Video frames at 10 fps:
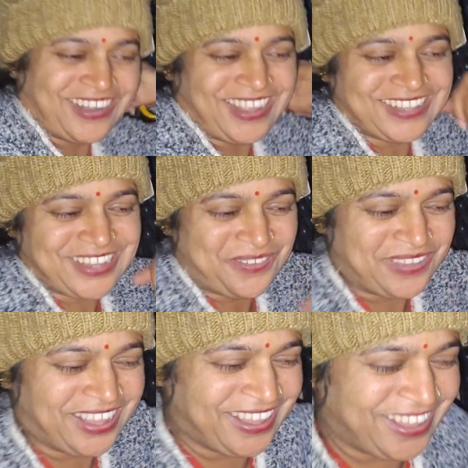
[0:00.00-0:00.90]
और है जल
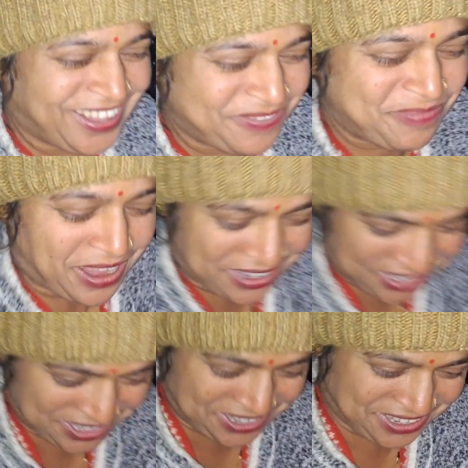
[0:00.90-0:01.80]

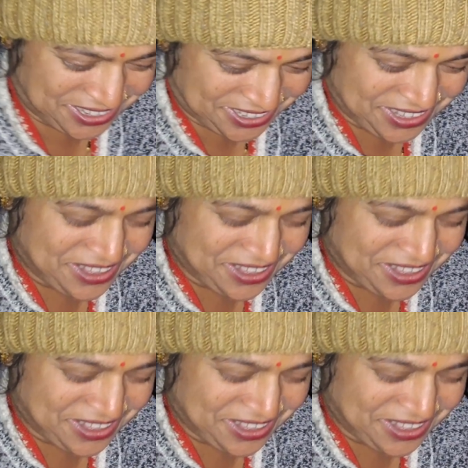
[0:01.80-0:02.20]
में